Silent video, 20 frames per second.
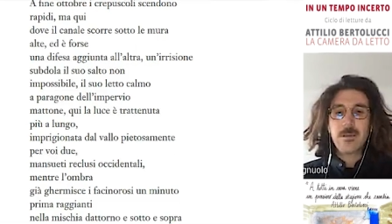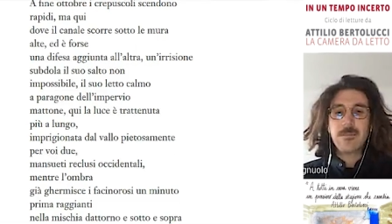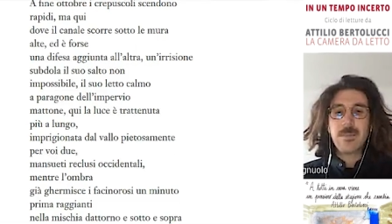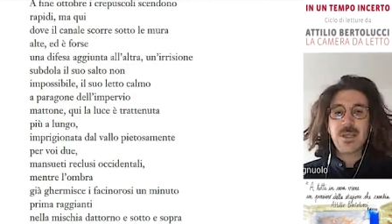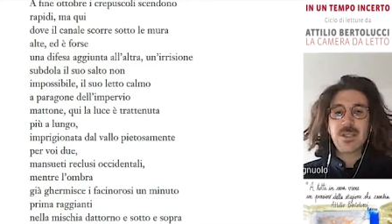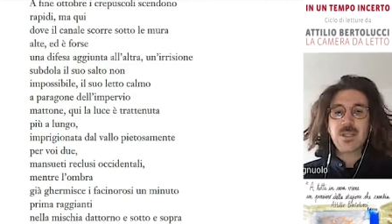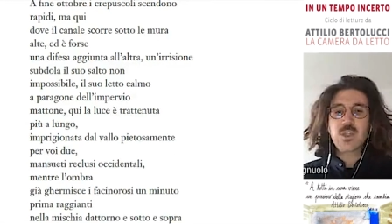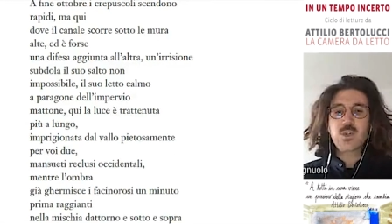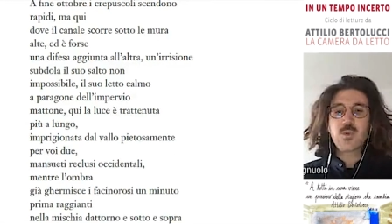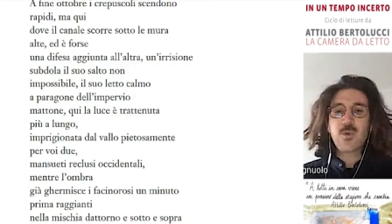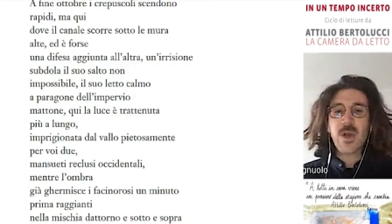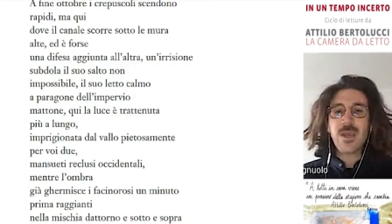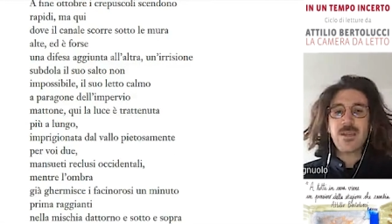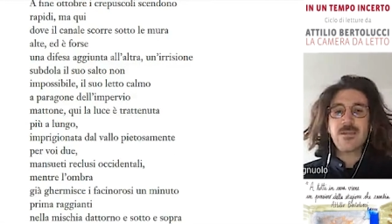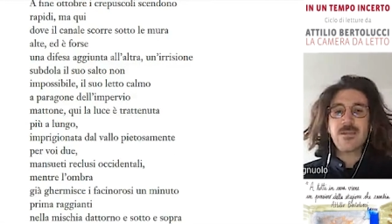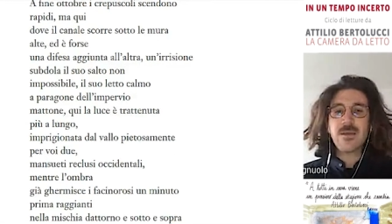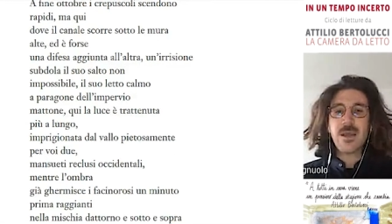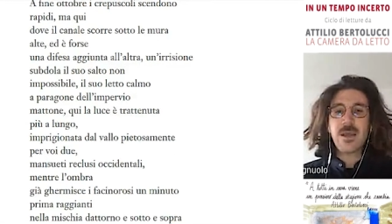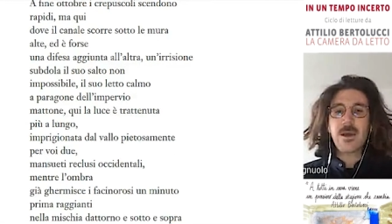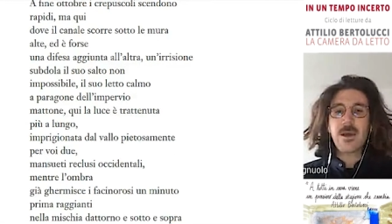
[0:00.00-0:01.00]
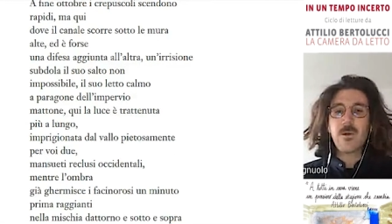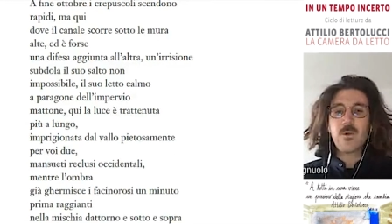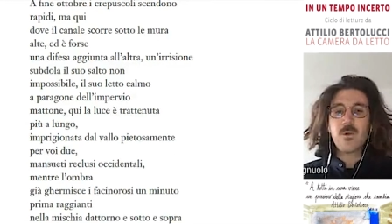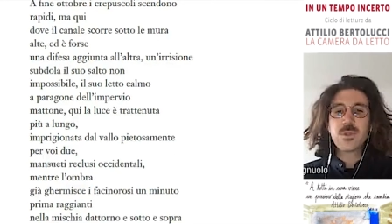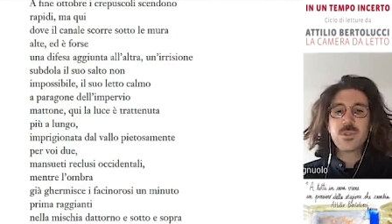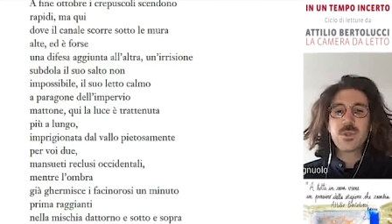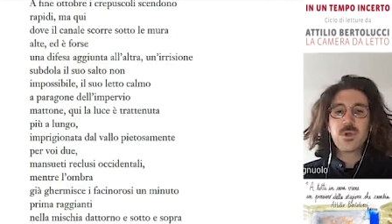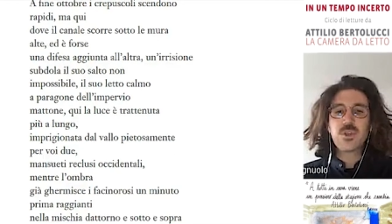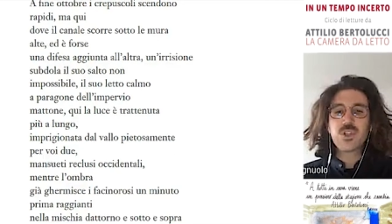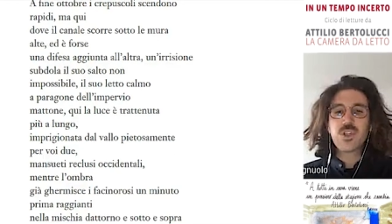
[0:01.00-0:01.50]
mansueti
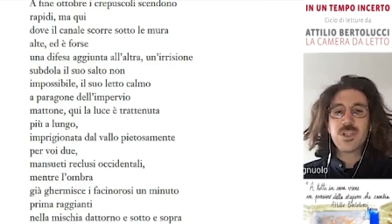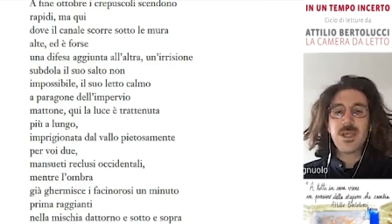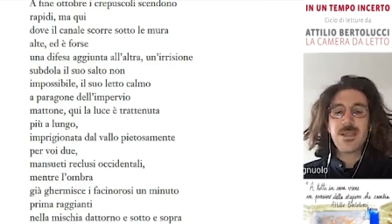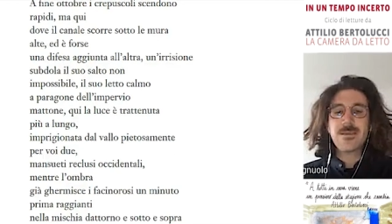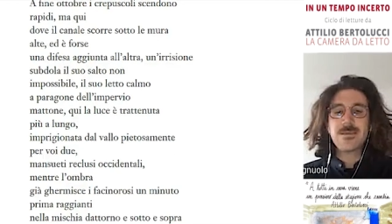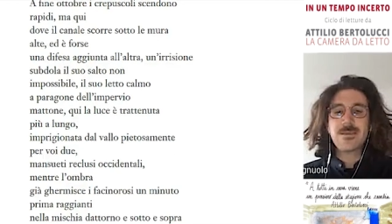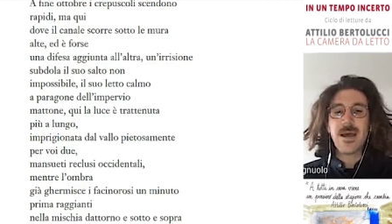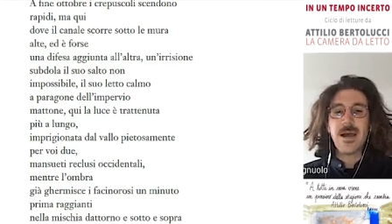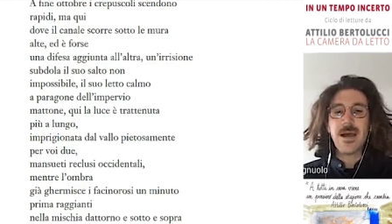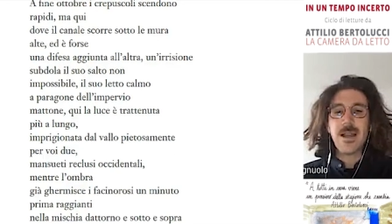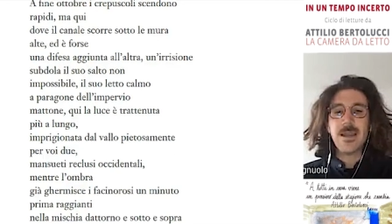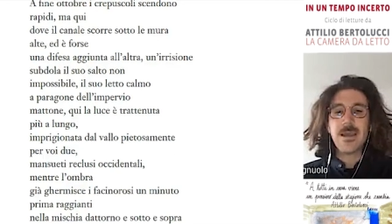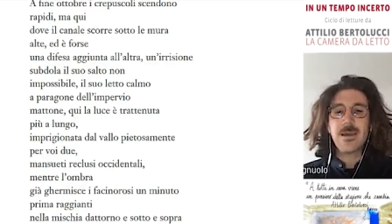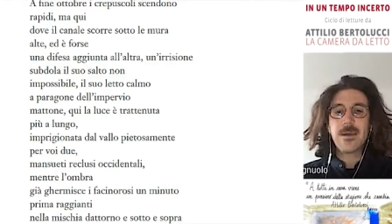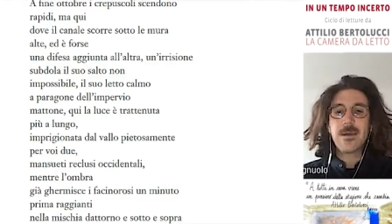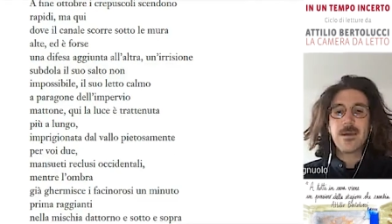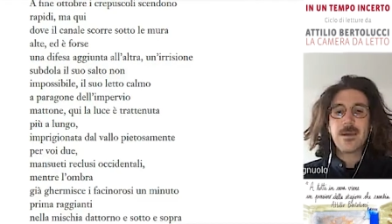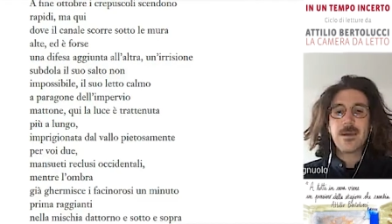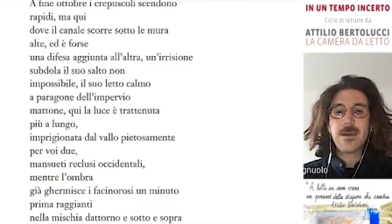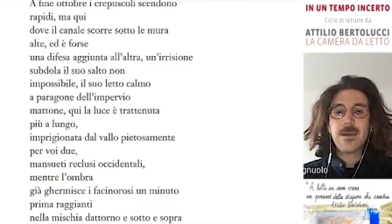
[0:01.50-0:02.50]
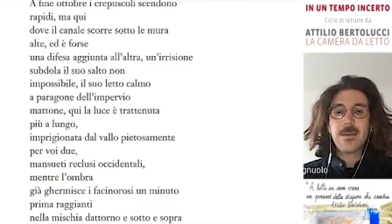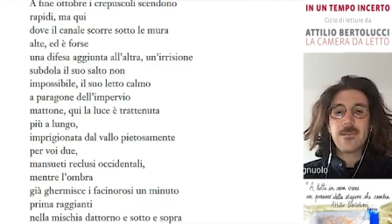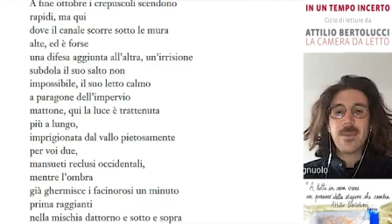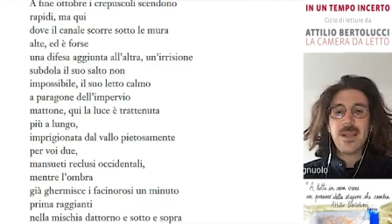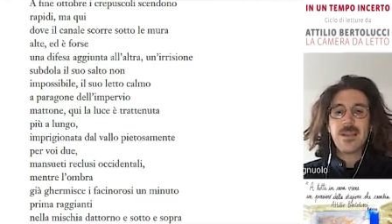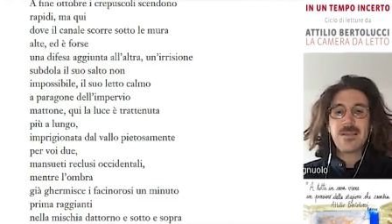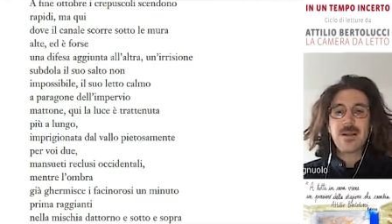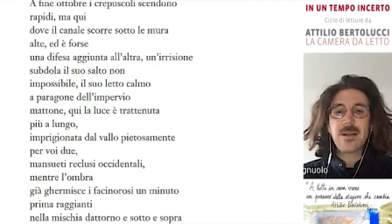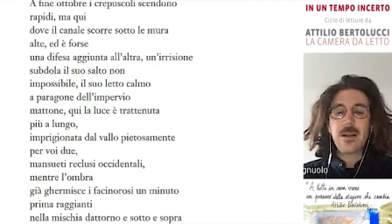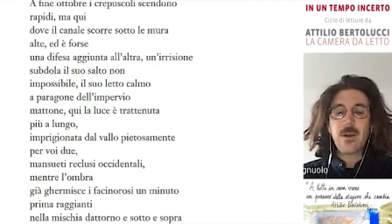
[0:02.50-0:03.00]
reclusi occidentali,
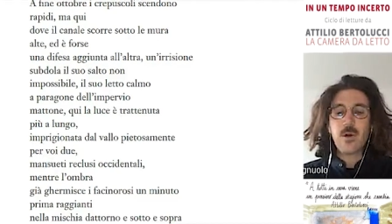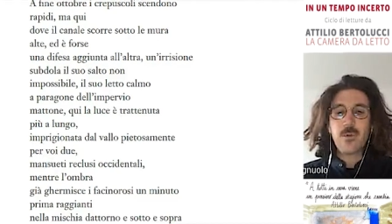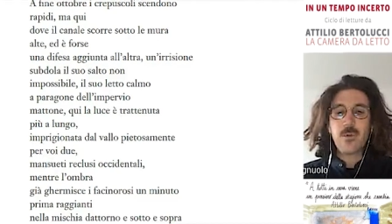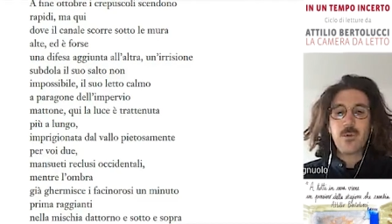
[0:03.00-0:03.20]
mentre